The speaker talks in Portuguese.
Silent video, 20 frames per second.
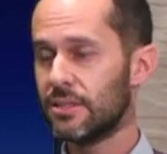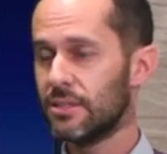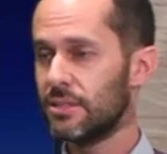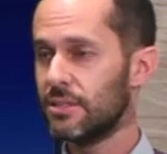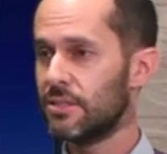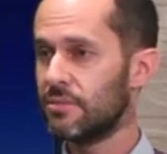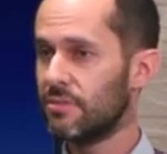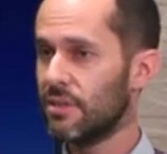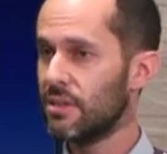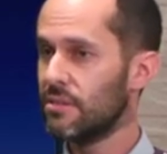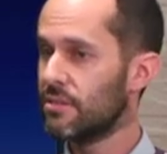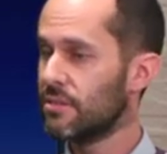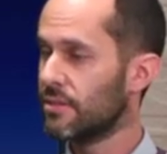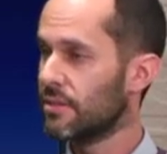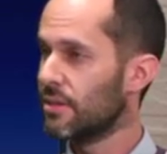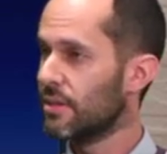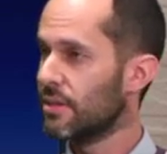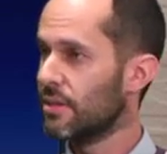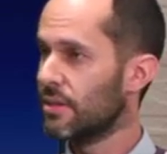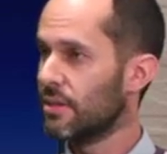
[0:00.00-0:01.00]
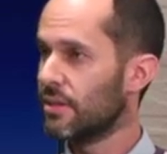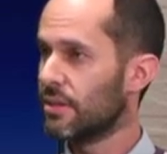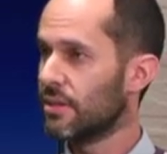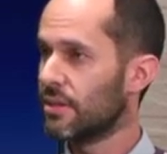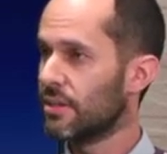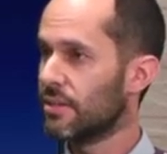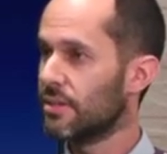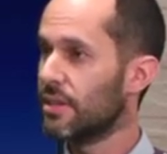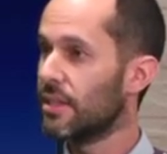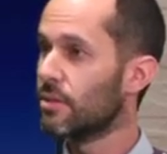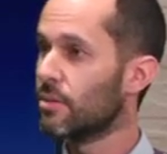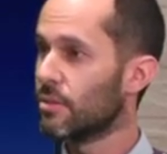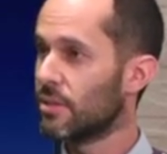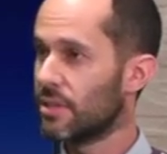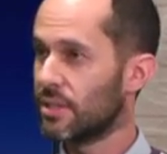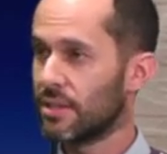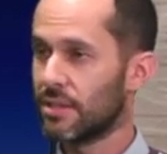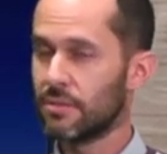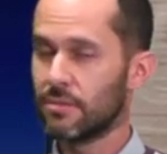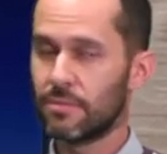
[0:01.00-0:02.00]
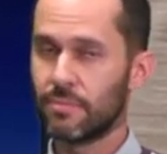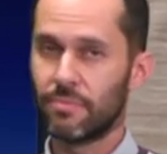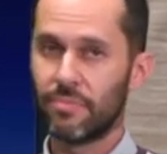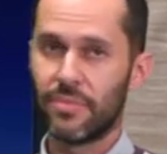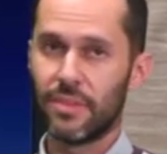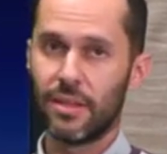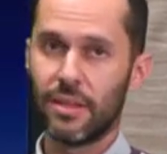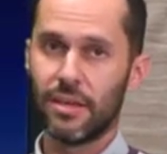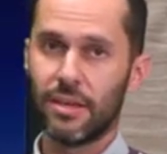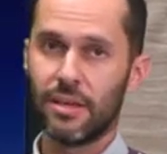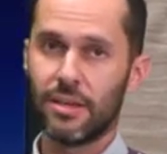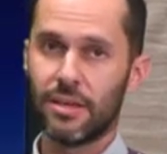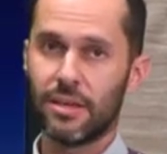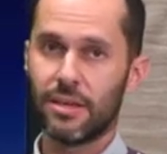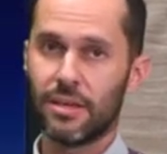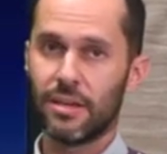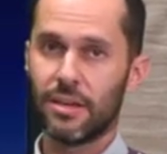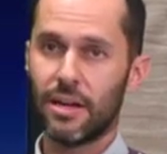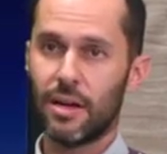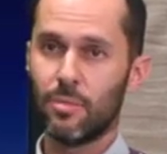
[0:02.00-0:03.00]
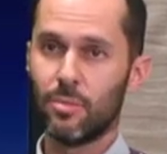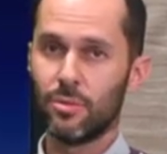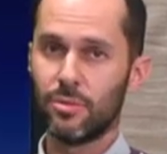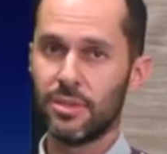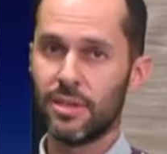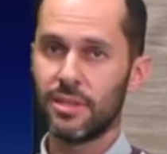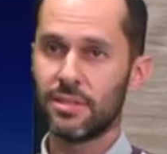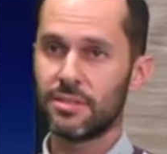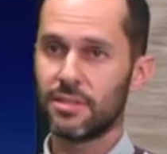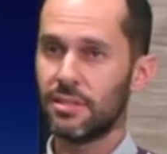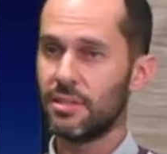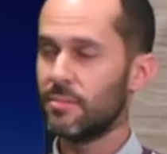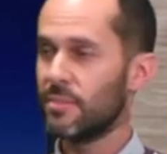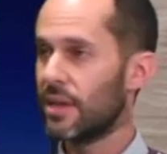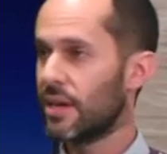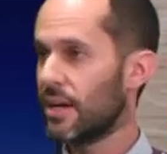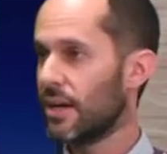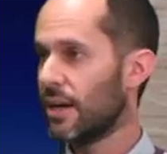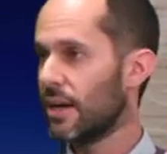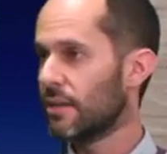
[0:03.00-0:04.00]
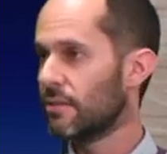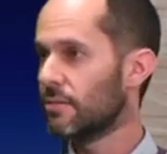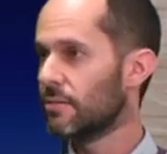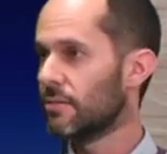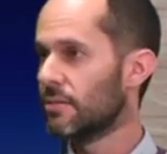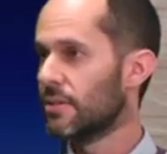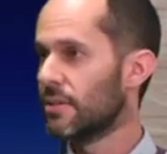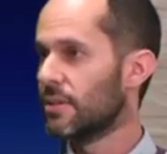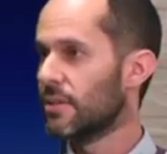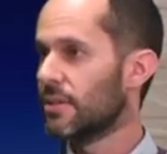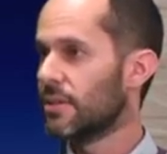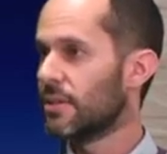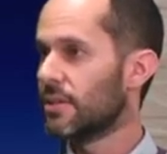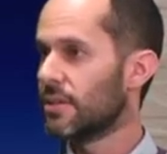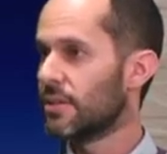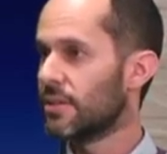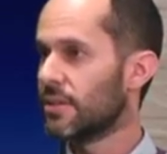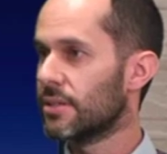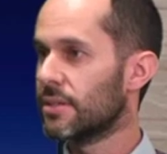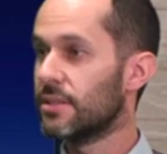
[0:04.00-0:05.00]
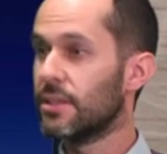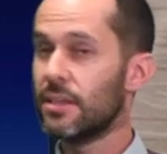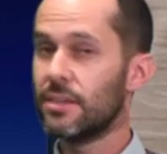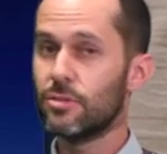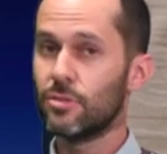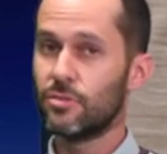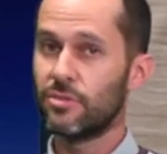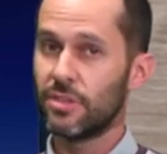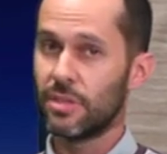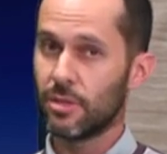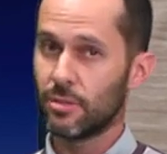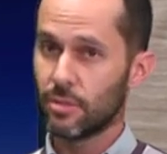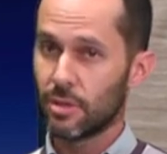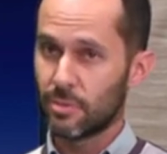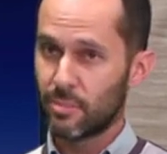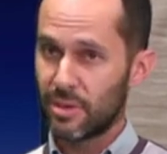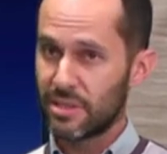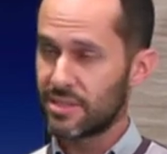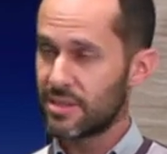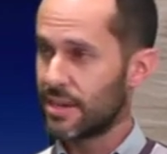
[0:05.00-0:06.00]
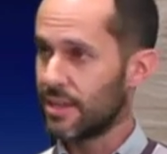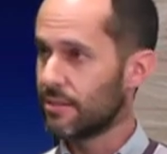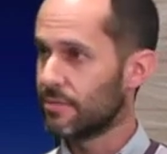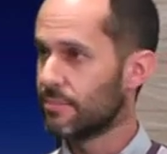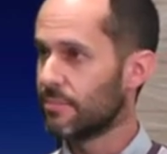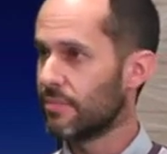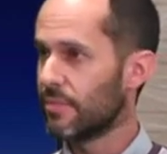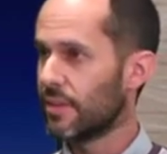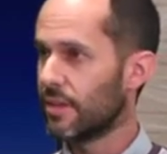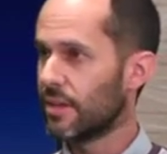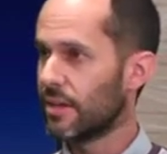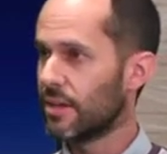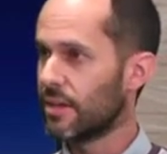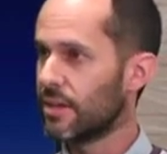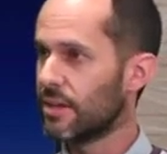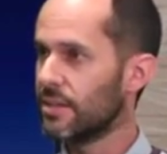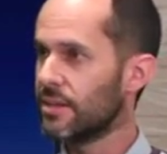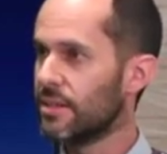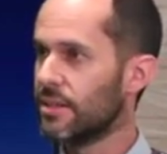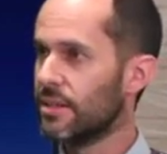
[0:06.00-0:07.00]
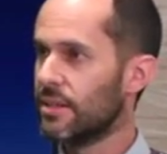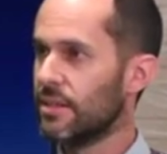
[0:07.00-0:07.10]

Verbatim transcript: a gente vem denotando a mudança de mercado ah, desde o final do ano passado. Né?